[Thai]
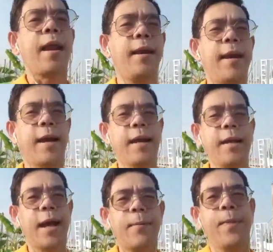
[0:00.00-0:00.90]
ดังนั้นเนี่ย
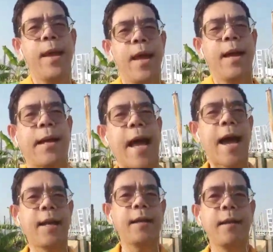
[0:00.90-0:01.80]
ครับการ
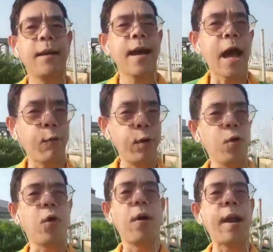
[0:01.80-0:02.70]
อัดวิดีโอ
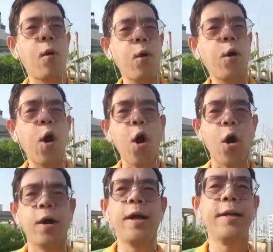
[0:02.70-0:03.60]
ของเราก็
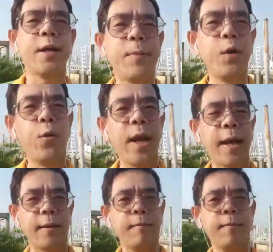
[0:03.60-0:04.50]
จะมีลูกเล่น
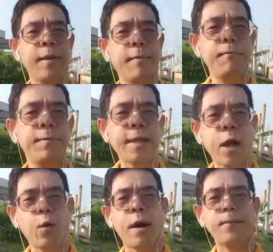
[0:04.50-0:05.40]
ใส่
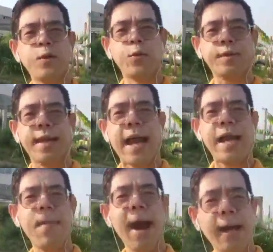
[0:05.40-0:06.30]
ความสนุกสนานได้
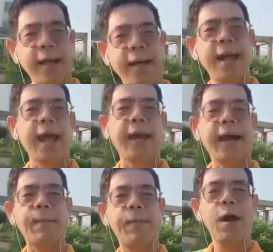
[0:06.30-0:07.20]
มากขึ้นนั่นเองนะครั
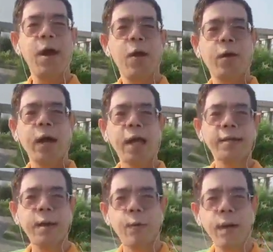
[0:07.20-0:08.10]
บโอเคสำห
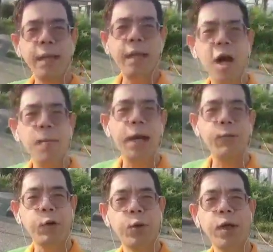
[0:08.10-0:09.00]
รับวันนี้ก็มารีวิว
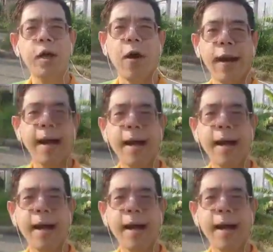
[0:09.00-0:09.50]
เท่านี้ก่อนนะค